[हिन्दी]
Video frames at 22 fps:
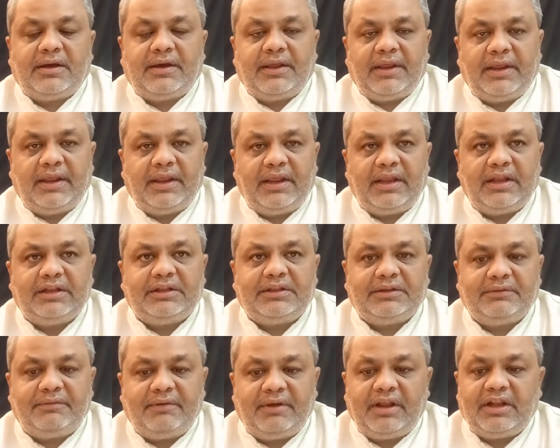
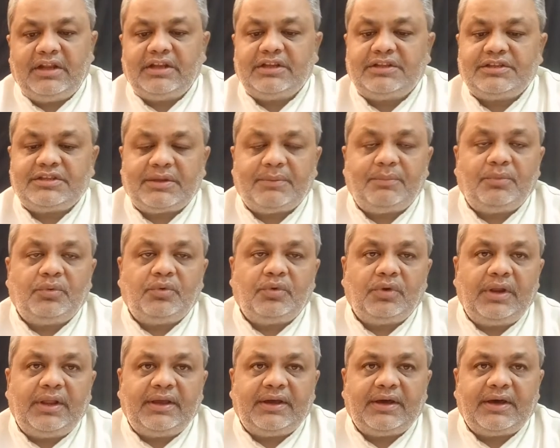हेल्थ वेल्थ सबको
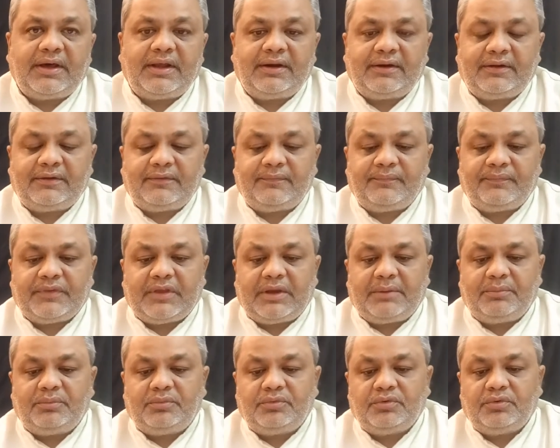लेकर
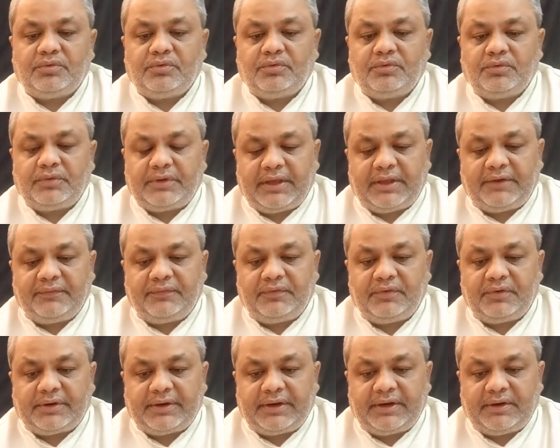आपको
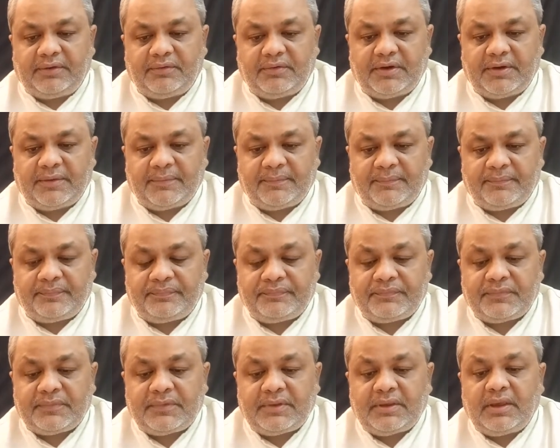केयरफुल रहना होगा
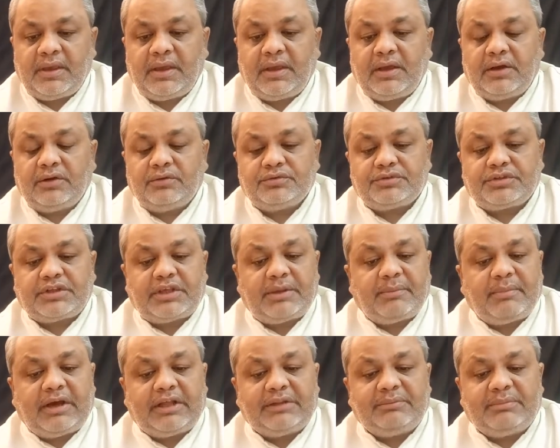उसके
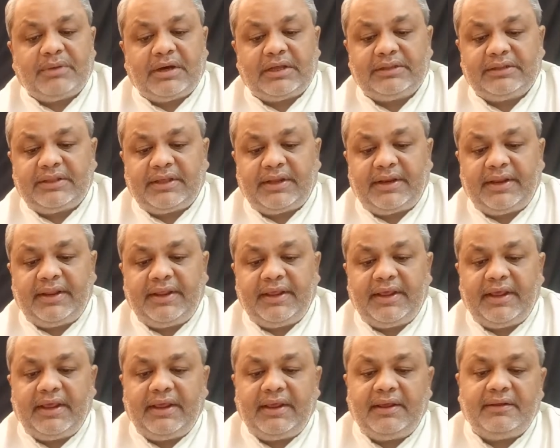बाद बात
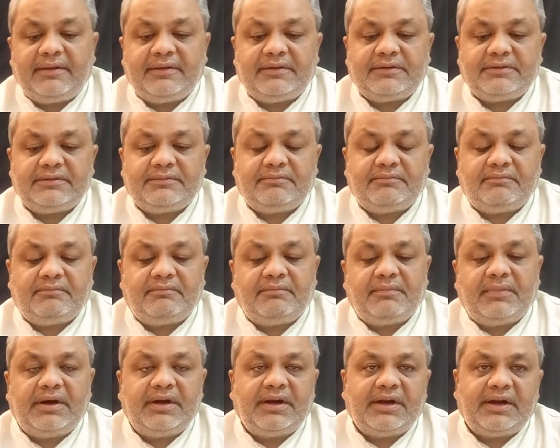करेंगे
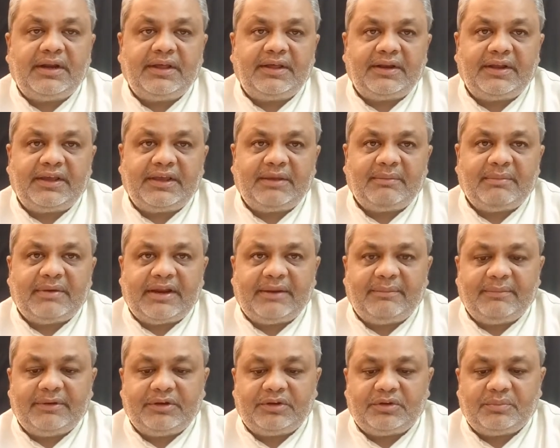मंगल ग्रह के बारे
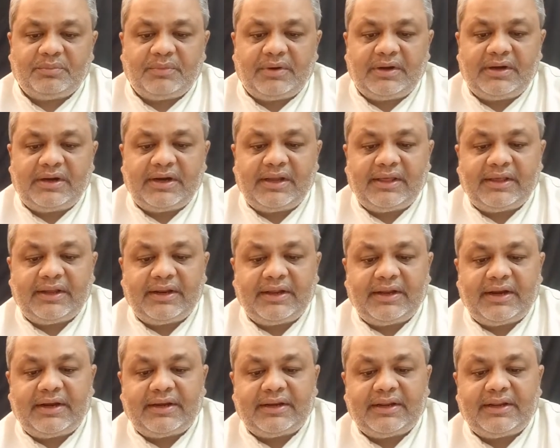में तो मंगल ग्रह
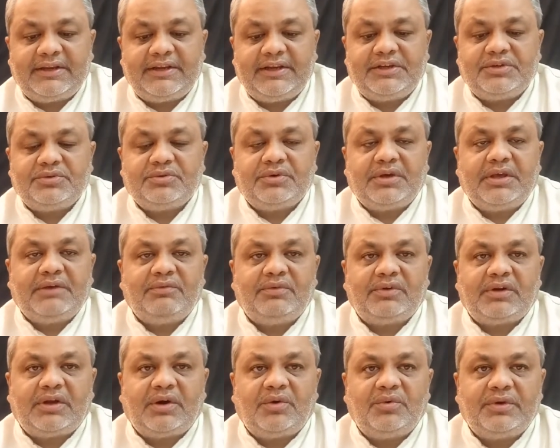का ट्रांजिट जो है
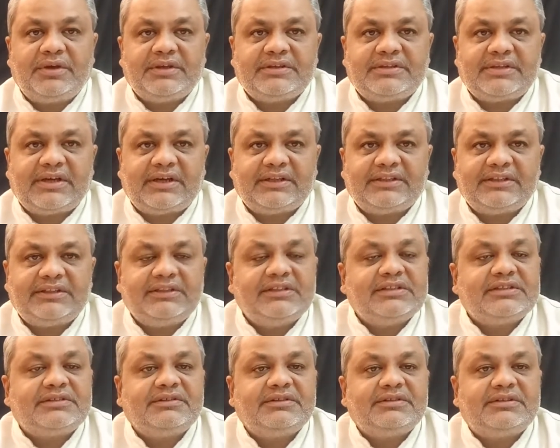वो राहु के साथ है
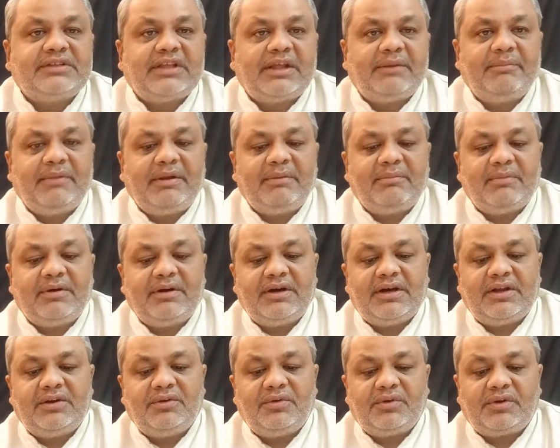दसवें स्थान में
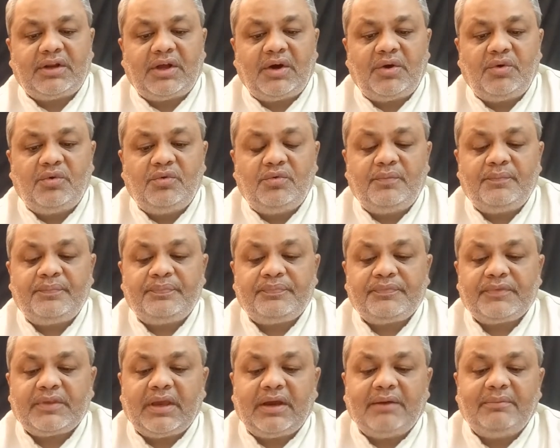मंगल और राहु
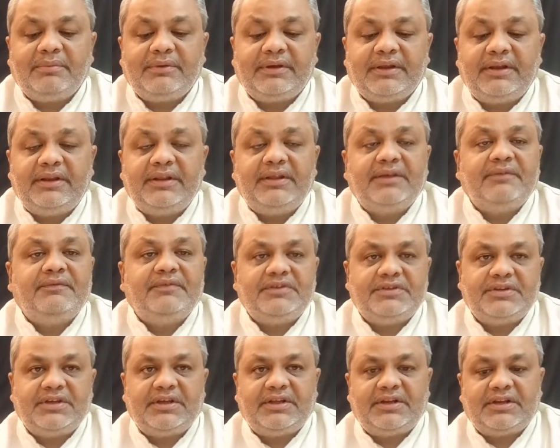आपके लिए
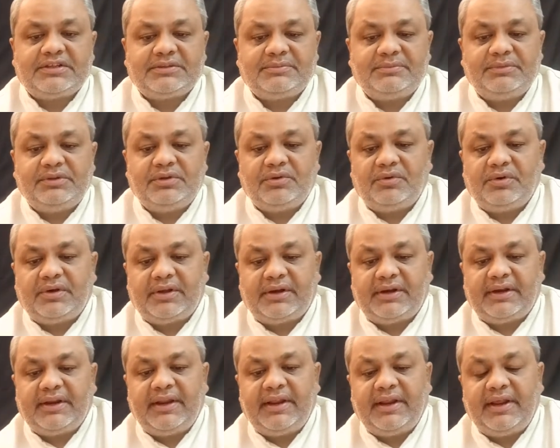विजय लक्ष्मी योग कर
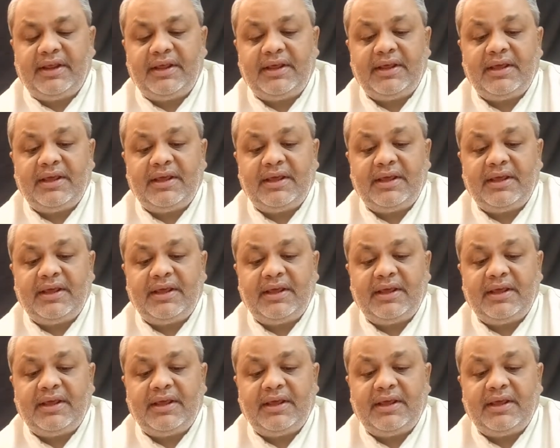रहे हैं